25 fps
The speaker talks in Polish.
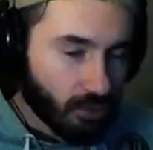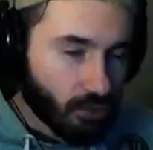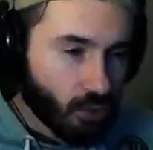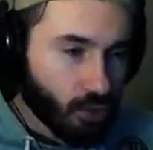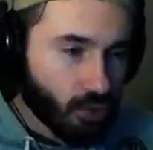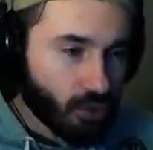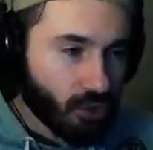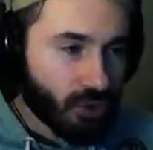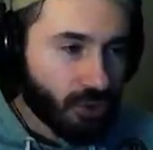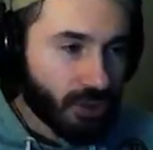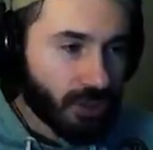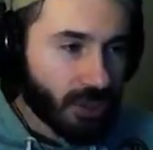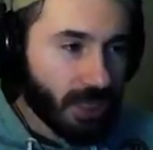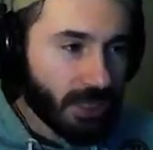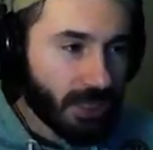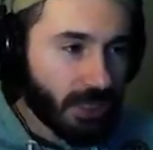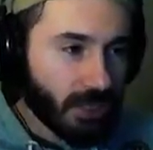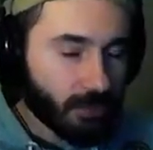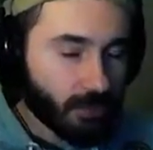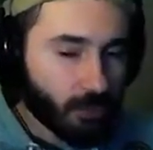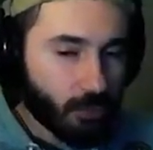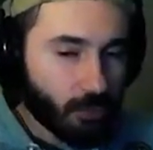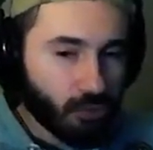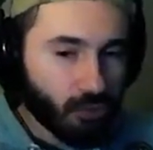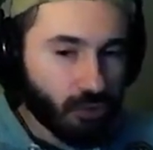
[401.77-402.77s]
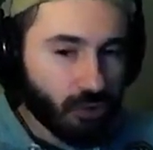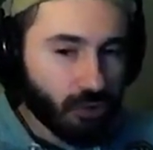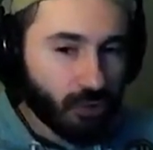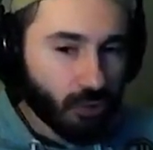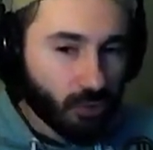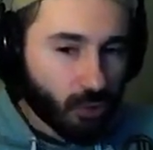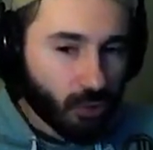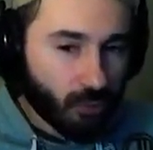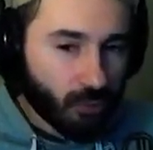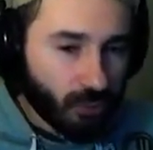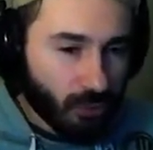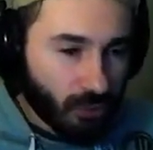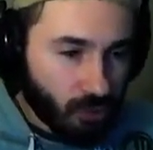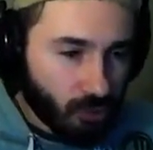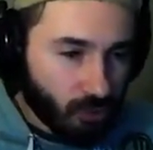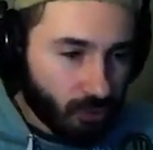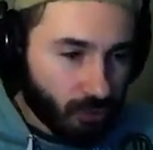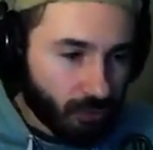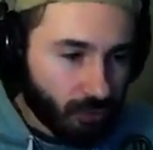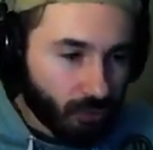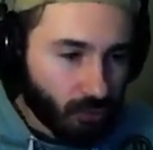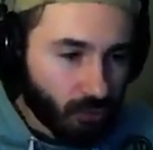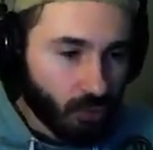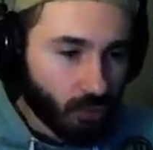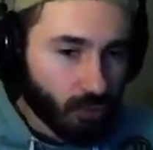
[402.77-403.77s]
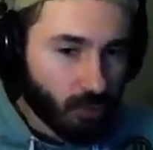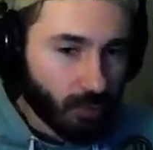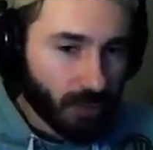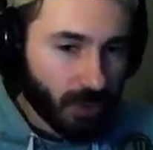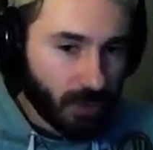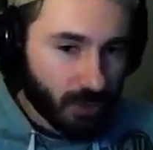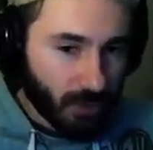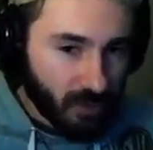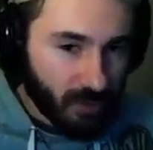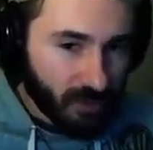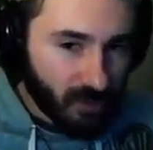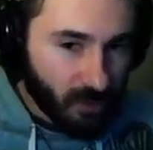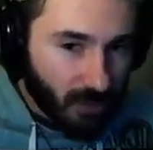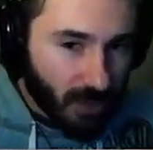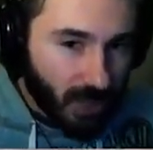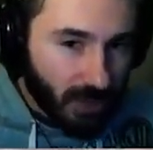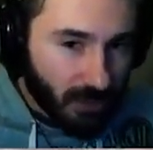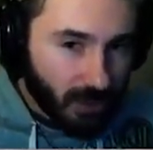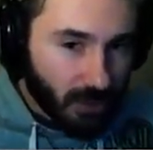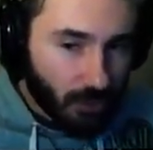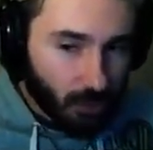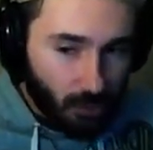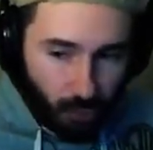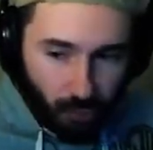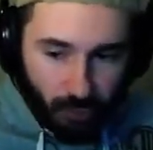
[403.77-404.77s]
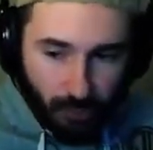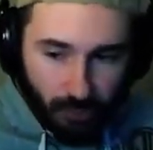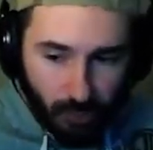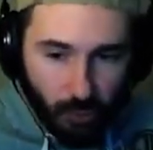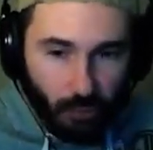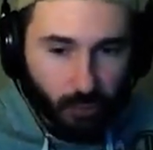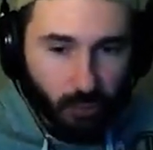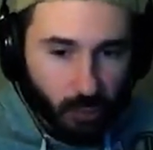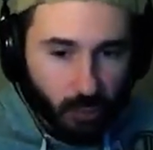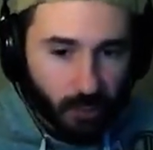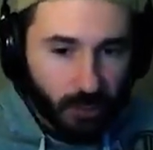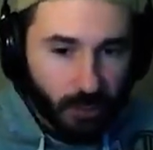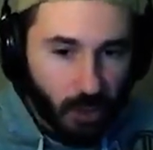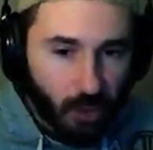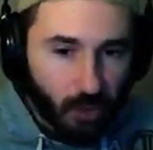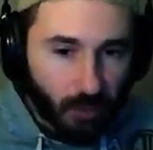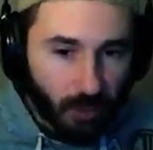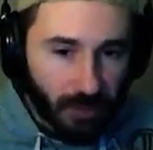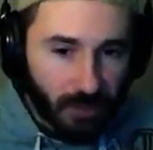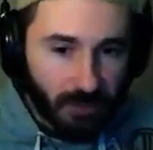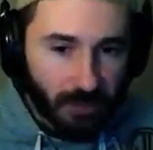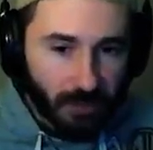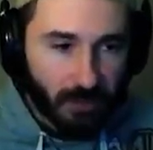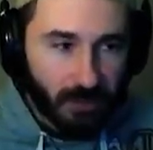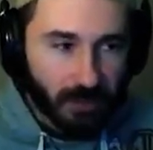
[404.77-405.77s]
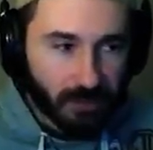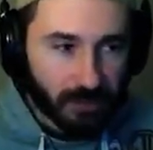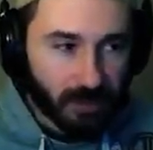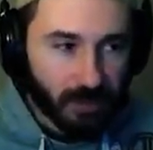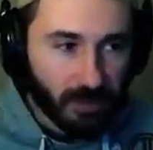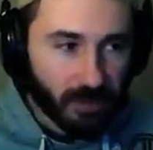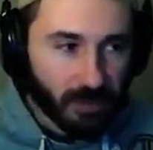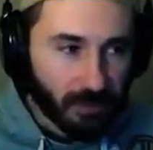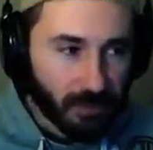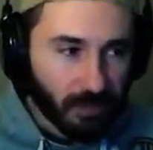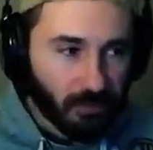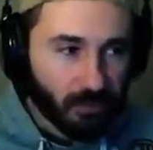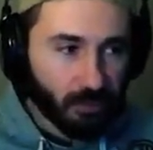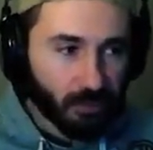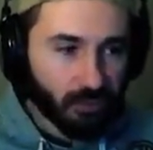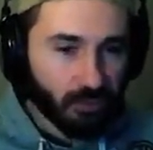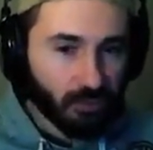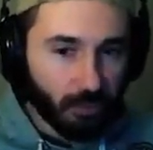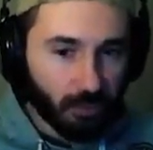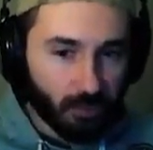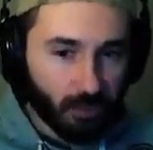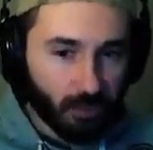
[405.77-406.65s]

to kilka lat później również wśród 15-latek już co druga uprawiała seks. Wiecie o czym